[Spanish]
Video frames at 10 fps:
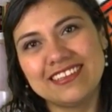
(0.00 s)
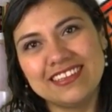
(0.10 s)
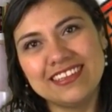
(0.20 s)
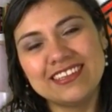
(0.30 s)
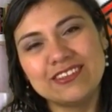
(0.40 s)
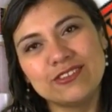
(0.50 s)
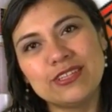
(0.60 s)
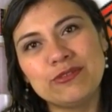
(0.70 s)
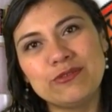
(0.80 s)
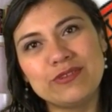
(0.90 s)
Y
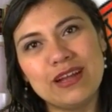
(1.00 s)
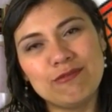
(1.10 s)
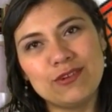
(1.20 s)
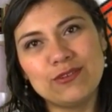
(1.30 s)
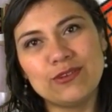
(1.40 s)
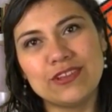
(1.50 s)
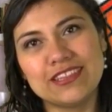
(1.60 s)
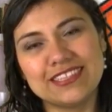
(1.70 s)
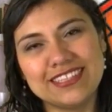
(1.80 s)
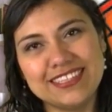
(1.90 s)
continúa el flujo de
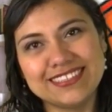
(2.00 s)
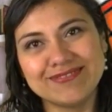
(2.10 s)
energía.